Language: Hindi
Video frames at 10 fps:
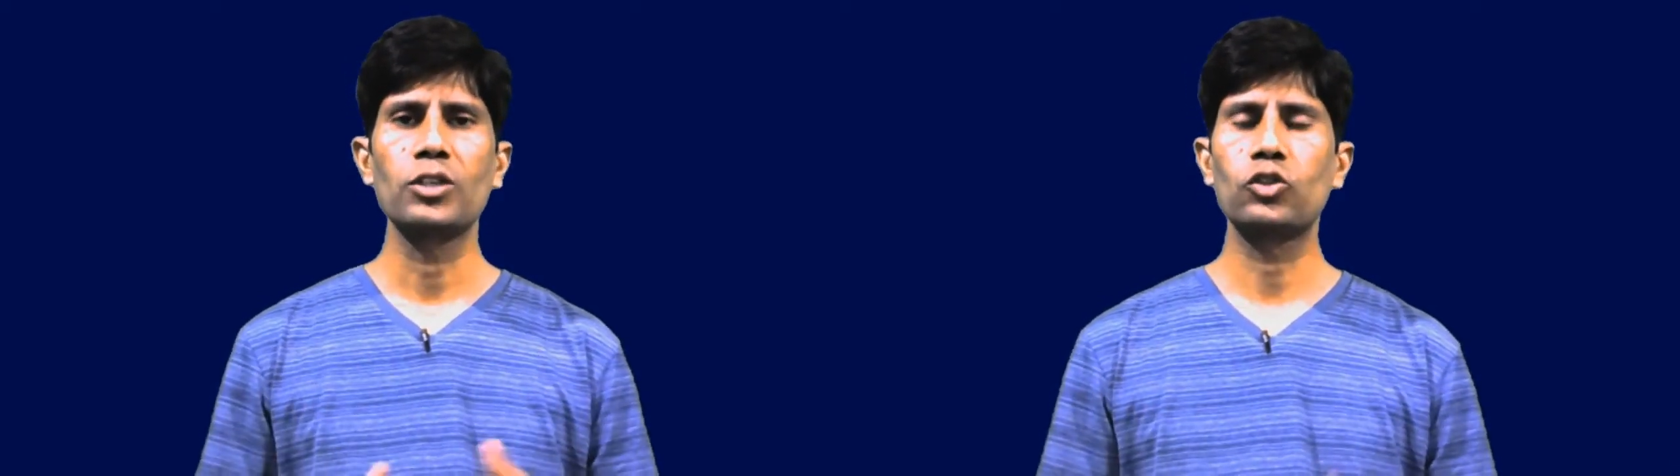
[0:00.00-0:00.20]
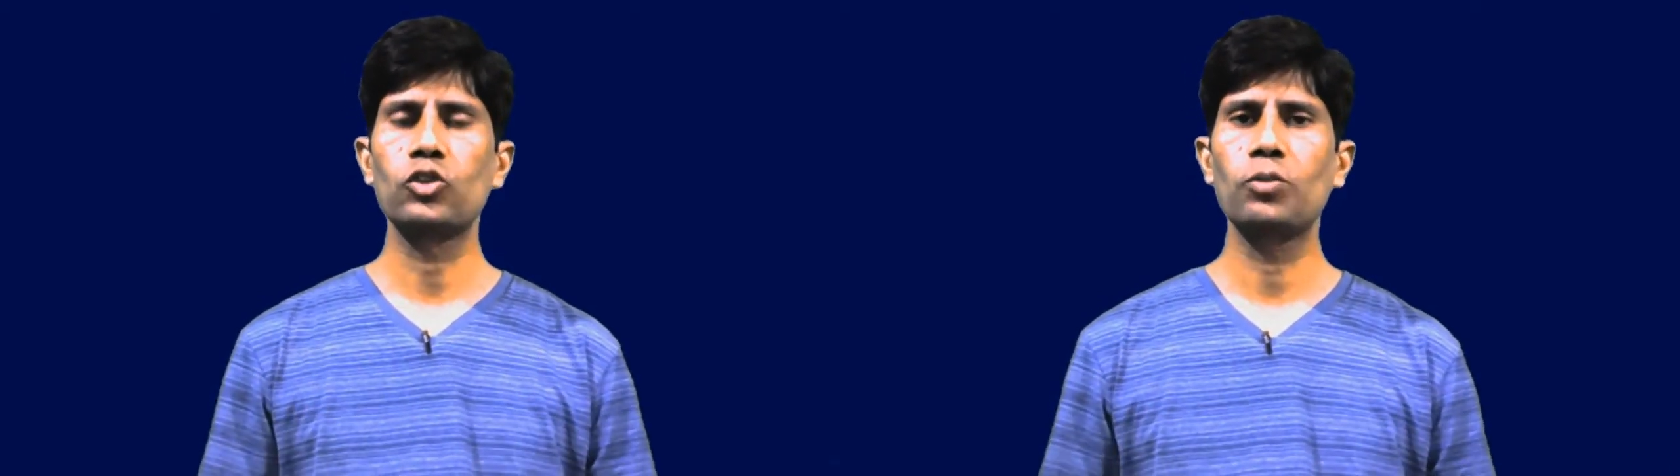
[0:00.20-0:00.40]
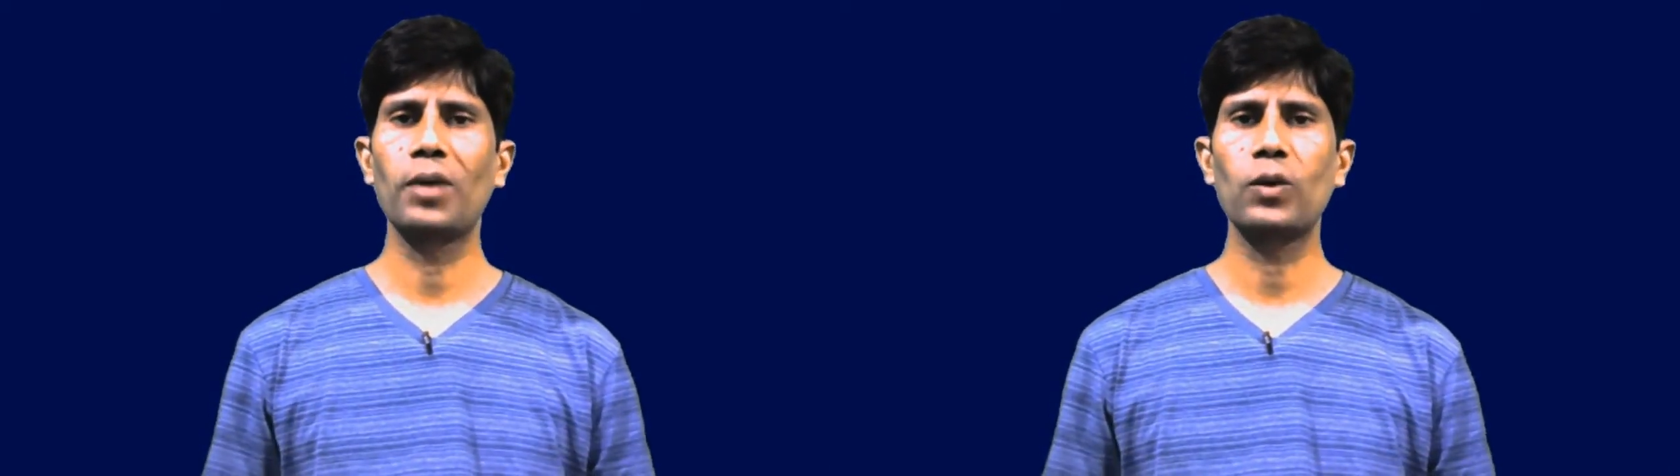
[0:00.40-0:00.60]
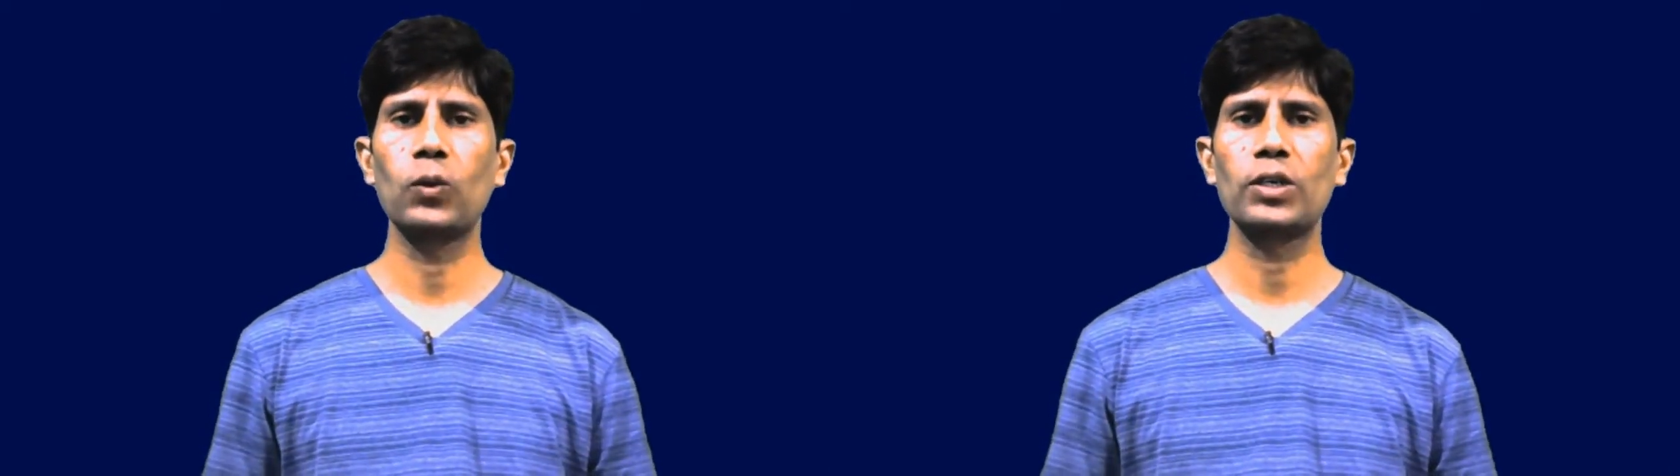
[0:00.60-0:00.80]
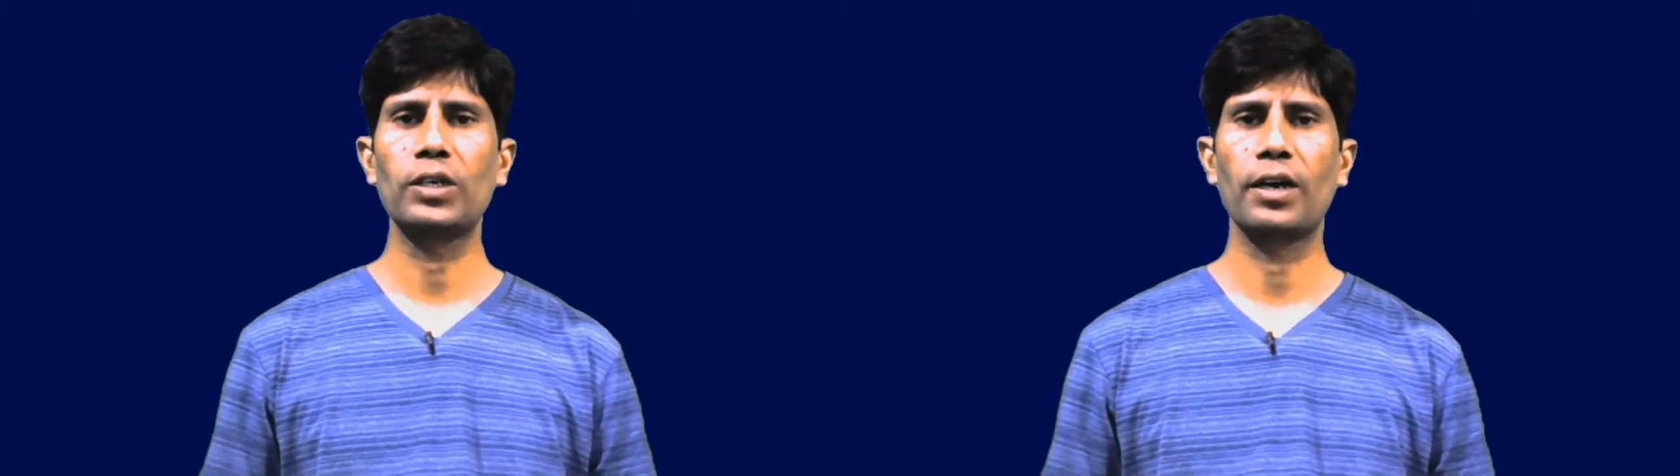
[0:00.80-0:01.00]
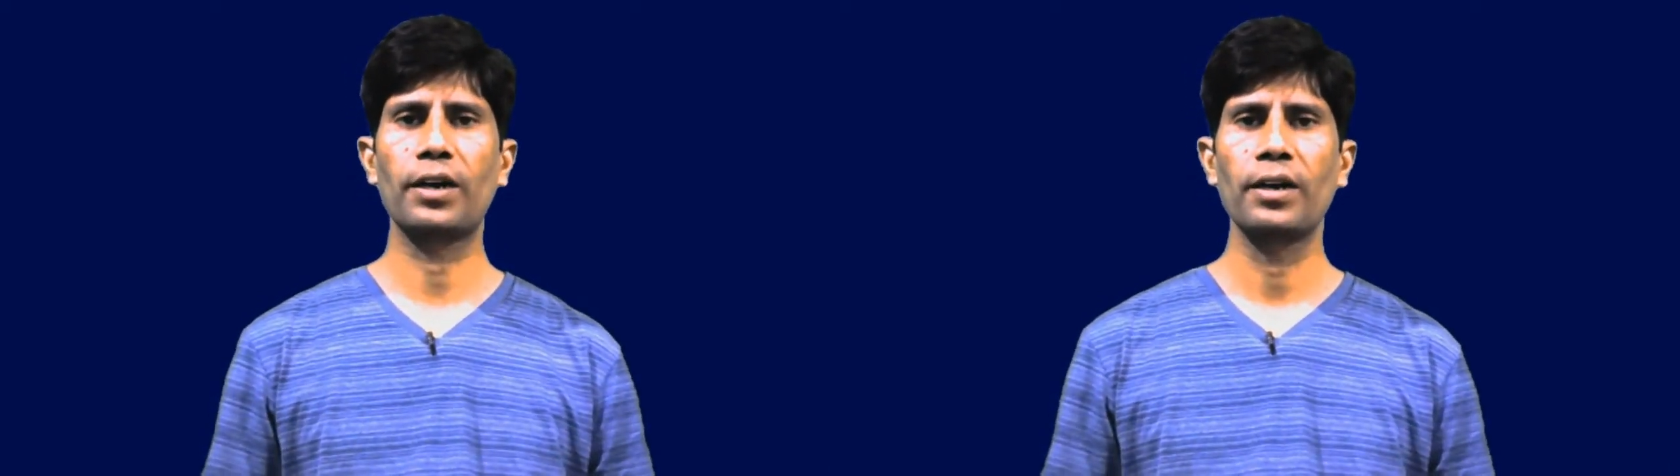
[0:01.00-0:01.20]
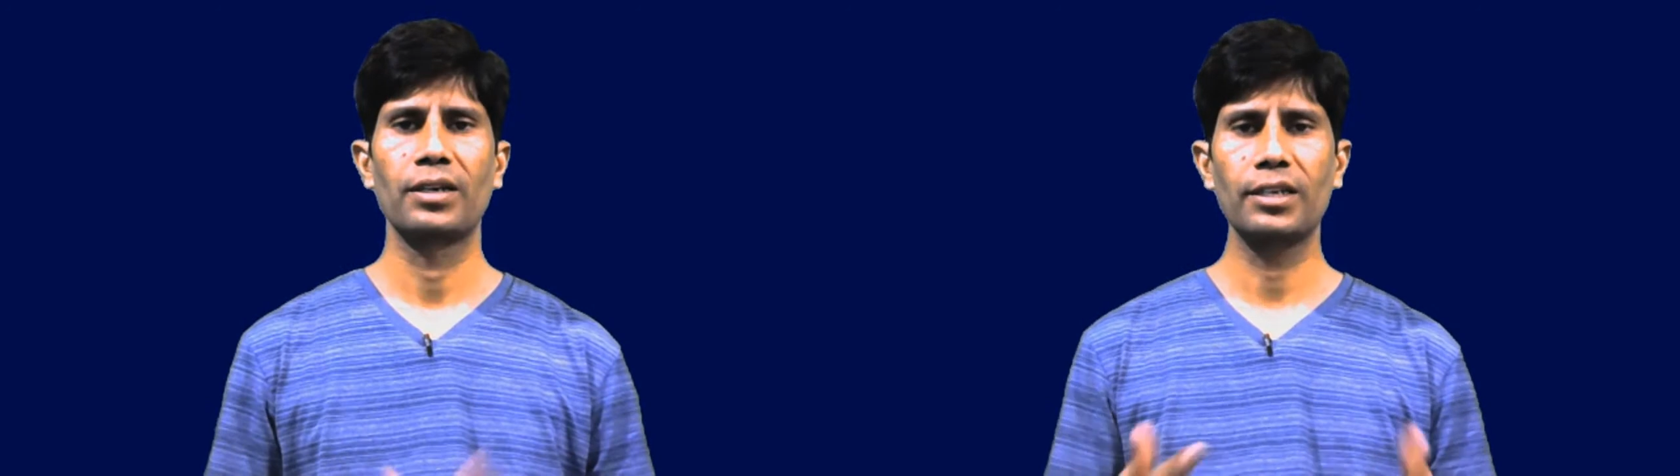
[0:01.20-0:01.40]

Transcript: सुबह उठकर